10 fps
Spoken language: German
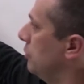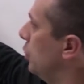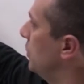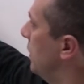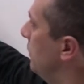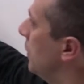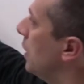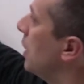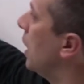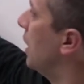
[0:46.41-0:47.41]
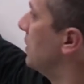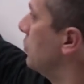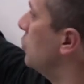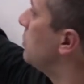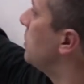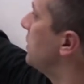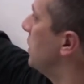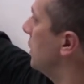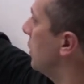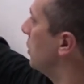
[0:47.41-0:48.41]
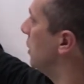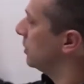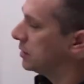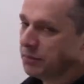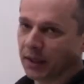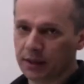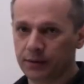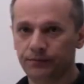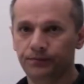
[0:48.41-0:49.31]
böse, also multipliziere ich auch hier mit dem Nenner.